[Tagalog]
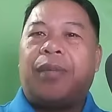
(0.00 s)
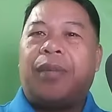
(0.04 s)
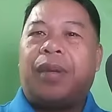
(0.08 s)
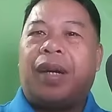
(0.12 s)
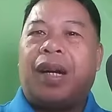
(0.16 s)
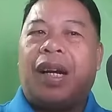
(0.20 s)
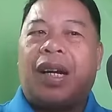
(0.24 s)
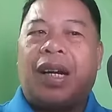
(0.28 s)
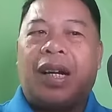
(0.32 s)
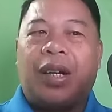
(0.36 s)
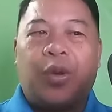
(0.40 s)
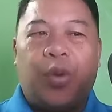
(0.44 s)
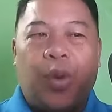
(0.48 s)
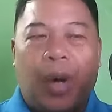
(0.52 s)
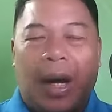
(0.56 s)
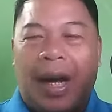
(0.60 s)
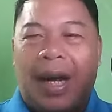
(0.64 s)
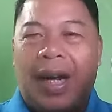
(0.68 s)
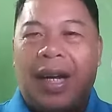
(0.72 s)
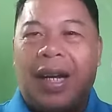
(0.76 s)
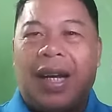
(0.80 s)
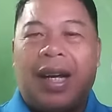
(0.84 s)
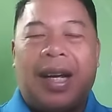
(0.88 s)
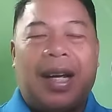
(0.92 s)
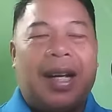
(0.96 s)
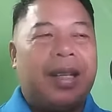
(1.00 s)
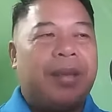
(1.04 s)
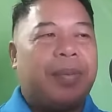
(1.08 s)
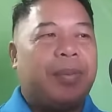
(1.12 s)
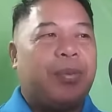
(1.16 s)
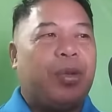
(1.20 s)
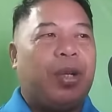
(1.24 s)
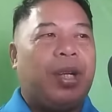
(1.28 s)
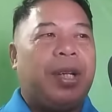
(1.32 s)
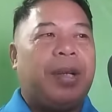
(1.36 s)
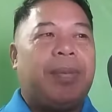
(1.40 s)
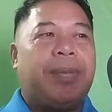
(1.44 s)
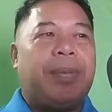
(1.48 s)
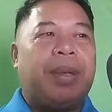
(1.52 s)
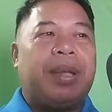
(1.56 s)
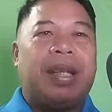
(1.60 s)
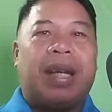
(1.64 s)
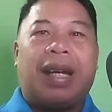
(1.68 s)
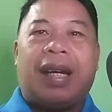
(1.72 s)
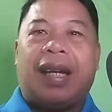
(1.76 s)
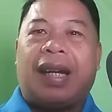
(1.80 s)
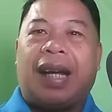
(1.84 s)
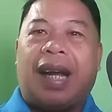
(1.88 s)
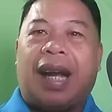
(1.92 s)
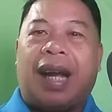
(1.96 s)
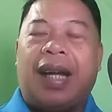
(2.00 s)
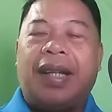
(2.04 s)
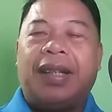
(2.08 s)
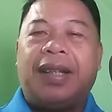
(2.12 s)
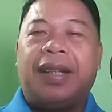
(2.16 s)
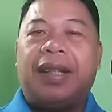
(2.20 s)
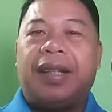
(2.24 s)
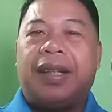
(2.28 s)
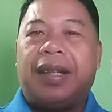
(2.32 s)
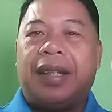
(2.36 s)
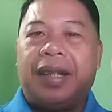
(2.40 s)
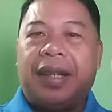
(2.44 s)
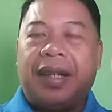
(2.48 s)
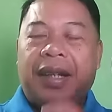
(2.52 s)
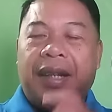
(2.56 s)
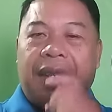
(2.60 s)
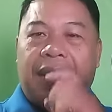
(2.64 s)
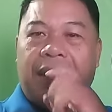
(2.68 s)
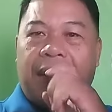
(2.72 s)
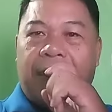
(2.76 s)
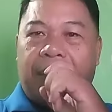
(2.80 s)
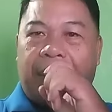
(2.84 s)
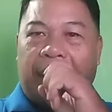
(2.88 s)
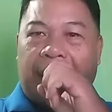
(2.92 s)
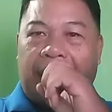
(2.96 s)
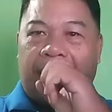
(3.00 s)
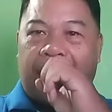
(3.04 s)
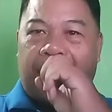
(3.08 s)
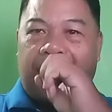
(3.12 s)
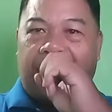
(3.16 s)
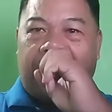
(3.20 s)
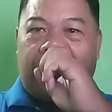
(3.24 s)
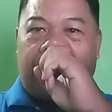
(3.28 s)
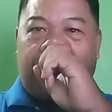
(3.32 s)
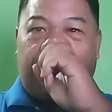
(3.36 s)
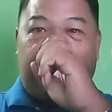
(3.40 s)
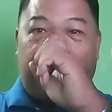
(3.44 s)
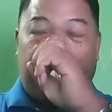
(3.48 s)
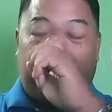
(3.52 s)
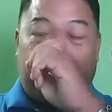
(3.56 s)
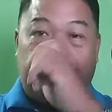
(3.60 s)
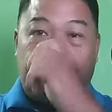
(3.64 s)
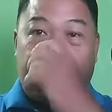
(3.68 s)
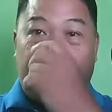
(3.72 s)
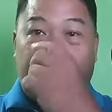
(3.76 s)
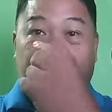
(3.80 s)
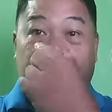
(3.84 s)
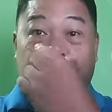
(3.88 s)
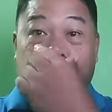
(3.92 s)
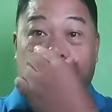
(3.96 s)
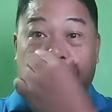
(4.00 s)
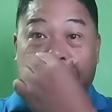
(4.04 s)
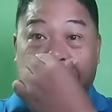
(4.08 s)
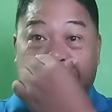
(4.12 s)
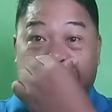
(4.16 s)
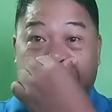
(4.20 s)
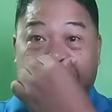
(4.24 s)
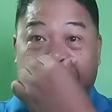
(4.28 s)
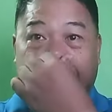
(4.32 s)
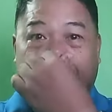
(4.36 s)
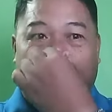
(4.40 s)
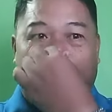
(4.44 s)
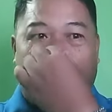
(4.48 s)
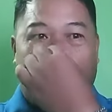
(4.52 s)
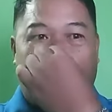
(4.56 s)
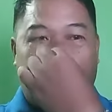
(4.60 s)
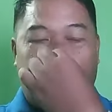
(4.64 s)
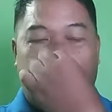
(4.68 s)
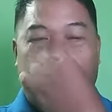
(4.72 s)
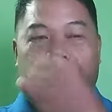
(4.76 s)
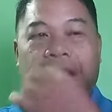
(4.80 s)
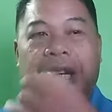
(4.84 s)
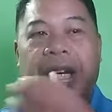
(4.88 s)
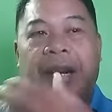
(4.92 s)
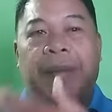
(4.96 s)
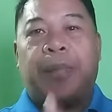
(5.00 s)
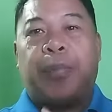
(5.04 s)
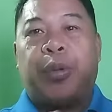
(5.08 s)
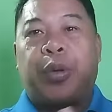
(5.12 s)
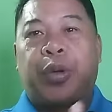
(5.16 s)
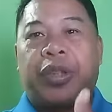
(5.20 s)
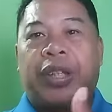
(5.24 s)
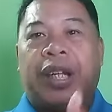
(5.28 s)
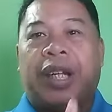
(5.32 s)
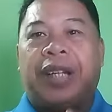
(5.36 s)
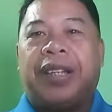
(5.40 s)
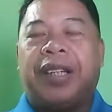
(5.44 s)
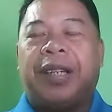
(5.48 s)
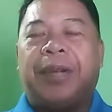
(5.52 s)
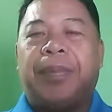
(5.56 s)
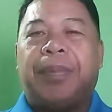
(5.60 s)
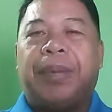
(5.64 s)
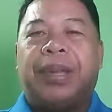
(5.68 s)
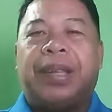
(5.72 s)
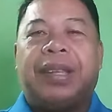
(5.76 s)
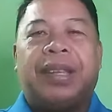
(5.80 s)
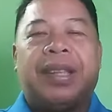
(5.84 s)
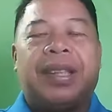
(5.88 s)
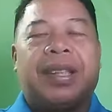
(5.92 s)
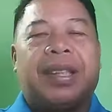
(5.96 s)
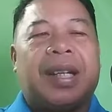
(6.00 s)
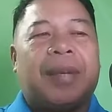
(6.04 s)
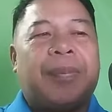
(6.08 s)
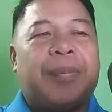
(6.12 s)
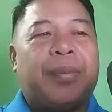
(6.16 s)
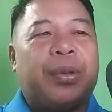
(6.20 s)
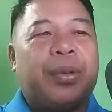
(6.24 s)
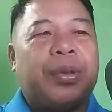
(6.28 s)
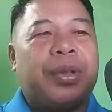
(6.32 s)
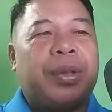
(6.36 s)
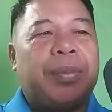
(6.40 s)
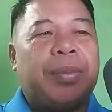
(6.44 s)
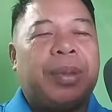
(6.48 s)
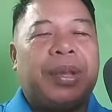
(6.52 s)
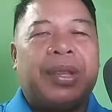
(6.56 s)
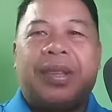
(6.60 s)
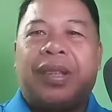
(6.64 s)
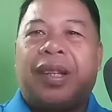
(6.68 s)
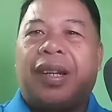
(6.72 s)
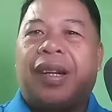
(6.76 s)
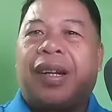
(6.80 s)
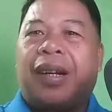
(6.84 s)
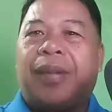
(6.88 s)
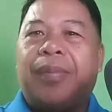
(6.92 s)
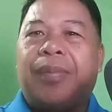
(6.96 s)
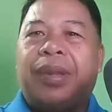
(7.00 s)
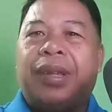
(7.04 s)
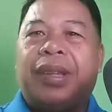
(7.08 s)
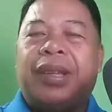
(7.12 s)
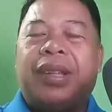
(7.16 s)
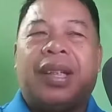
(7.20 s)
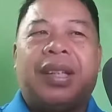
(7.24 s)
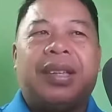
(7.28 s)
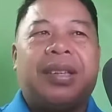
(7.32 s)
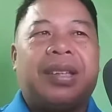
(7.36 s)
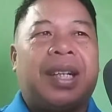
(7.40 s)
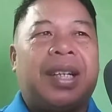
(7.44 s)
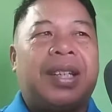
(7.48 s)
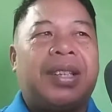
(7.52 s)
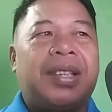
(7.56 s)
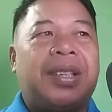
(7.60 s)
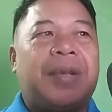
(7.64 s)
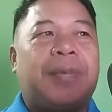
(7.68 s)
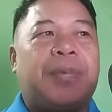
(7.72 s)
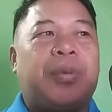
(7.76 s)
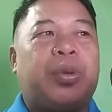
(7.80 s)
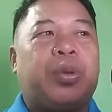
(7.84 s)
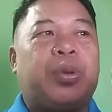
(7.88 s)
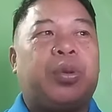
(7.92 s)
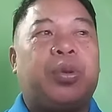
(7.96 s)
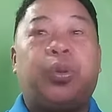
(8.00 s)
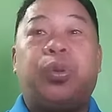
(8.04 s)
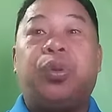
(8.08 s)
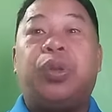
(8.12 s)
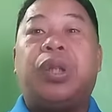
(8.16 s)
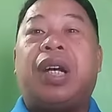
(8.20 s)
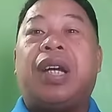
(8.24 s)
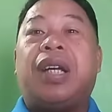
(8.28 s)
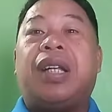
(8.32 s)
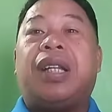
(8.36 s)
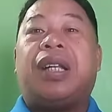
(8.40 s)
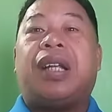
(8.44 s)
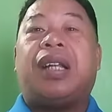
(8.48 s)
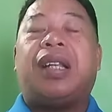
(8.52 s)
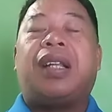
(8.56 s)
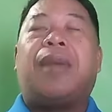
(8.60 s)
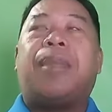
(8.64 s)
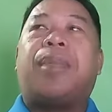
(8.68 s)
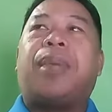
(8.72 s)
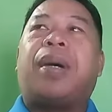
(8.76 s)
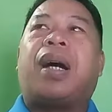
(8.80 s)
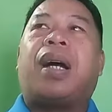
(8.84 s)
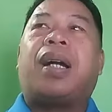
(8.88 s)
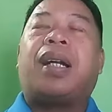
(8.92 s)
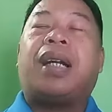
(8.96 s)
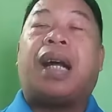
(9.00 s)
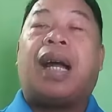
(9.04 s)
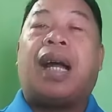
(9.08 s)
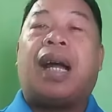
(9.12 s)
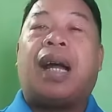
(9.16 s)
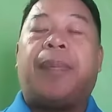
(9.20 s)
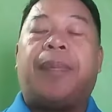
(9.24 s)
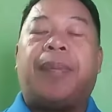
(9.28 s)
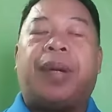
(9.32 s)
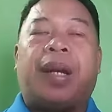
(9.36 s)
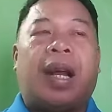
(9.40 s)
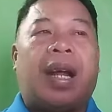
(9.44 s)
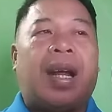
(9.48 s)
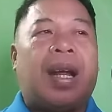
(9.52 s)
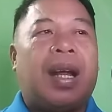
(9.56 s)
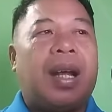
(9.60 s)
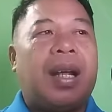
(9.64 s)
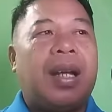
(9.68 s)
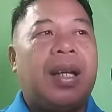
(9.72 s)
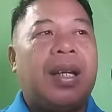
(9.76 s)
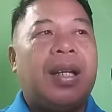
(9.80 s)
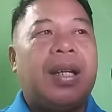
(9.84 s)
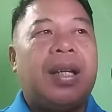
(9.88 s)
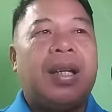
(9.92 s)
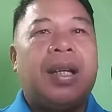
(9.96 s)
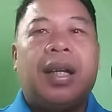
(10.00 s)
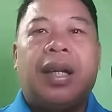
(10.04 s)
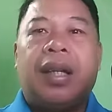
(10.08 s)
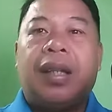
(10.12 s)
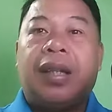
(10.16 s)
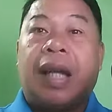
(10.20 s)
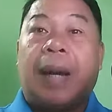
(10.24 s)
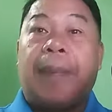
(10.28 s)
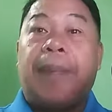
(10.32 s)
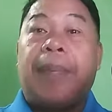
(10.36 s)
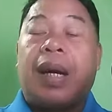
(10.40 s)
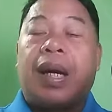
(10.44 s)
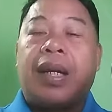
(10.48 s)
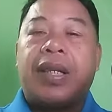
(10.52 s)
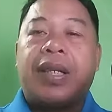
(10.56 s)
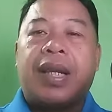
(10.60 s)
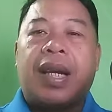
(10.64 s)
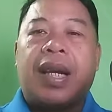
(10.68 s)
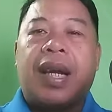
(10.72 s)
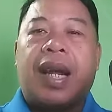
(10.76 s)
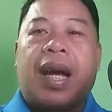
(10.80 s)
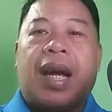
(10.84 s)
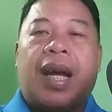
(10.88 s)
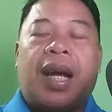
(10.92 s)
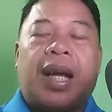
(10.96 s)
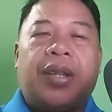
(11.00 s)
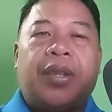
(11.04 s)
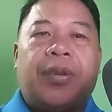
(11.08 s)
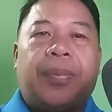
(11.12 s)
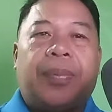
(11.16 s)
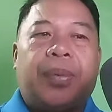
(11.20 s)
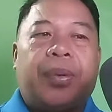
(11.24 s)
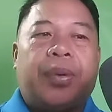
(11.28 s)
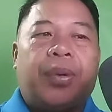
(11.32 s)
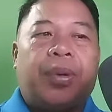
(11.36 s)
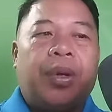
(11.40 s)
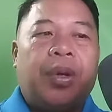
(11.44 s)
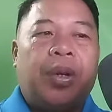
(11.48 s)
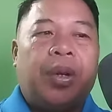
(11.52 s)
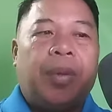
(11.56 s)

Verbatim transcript: mga kagwang at muling binalikan para maging bisita, maging importanteng bisita po ni Mr. Kabisnes ay siya pong tunay na, napak, naka, na napakasaya ano po.